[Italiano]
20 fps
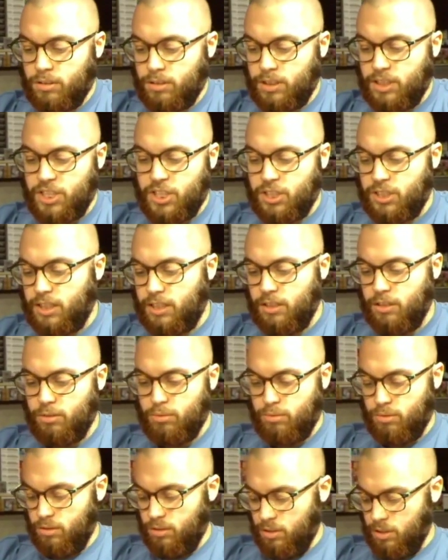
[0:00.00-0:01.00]
da 10 danni
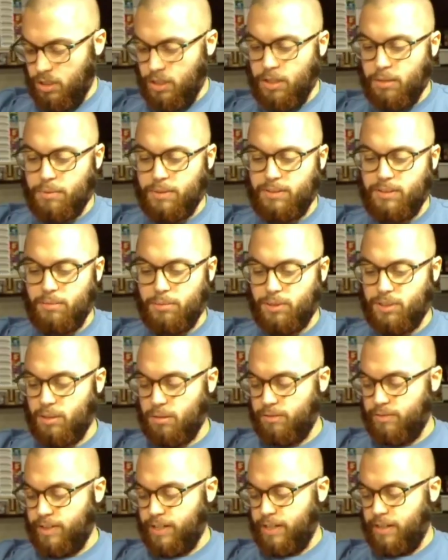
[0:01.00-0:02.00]
l'uno, questi li
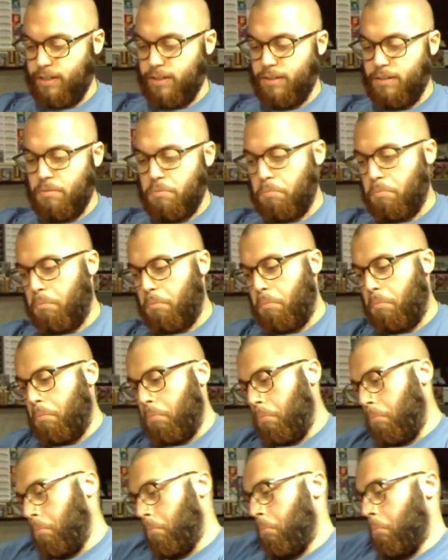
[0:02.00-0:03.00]
possiamo fare
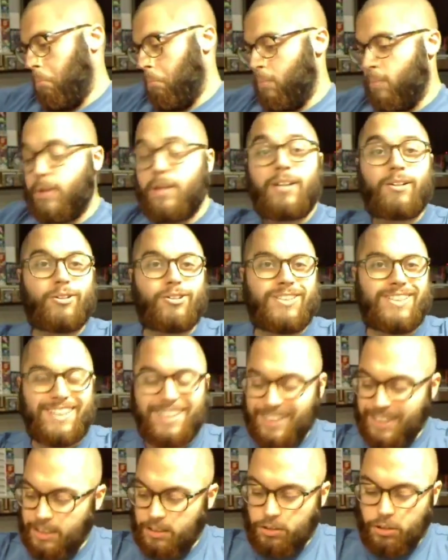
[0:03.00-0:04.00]

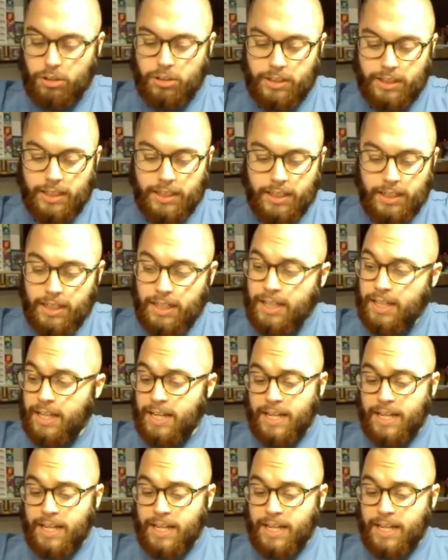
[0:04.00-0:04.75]
così e togliere.